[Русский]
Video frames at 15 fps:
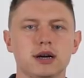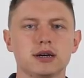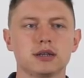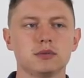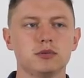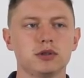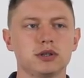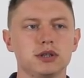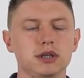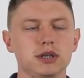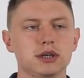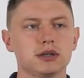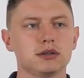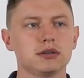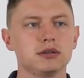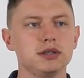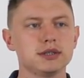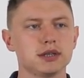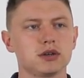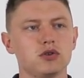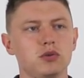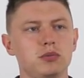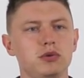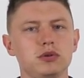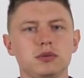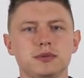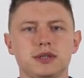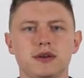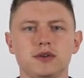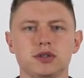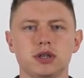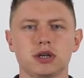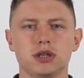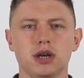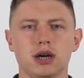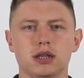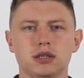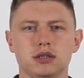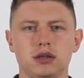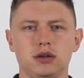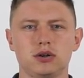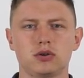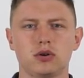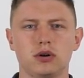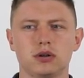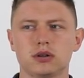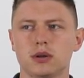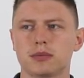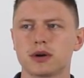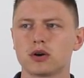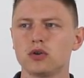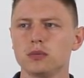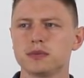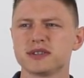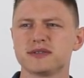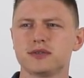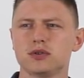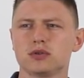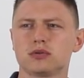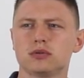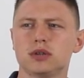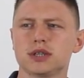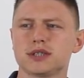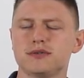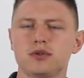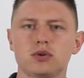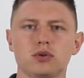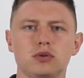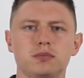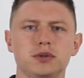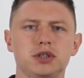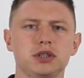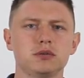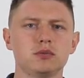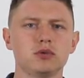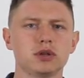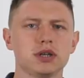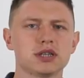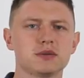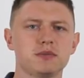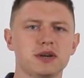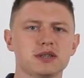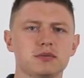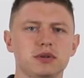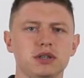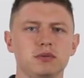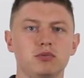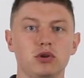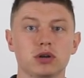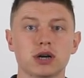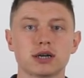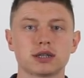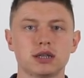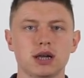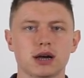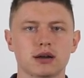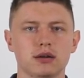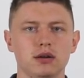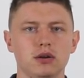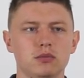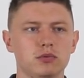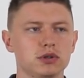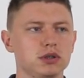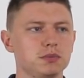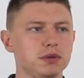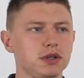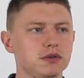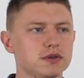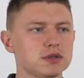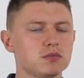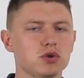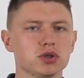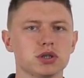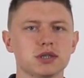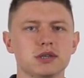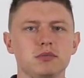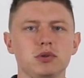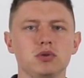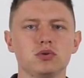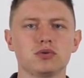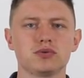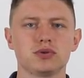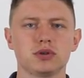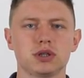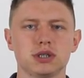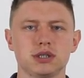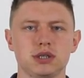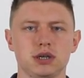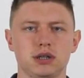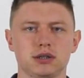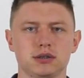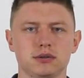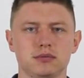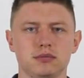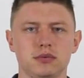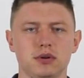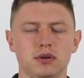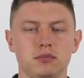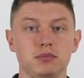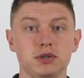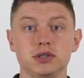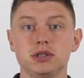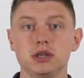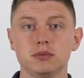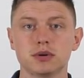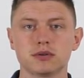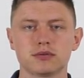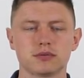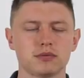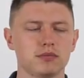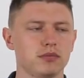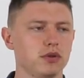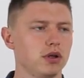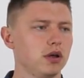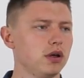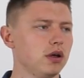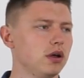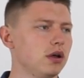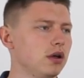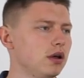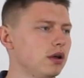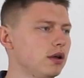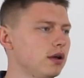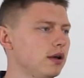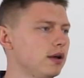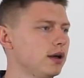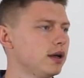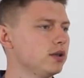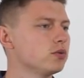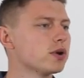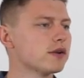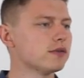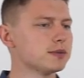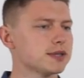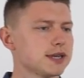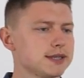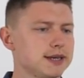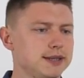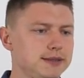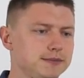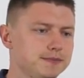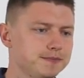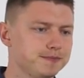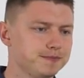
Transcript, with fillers: Как это, мол, ты незнакомым людям ставишь так диагнозы легко? Там, какой позвонок, куда свернут, почему, где спазм, где боль, как так? Ну, типа, невозможно за минуту все это сделать без снимков. Ну, как вам сказать?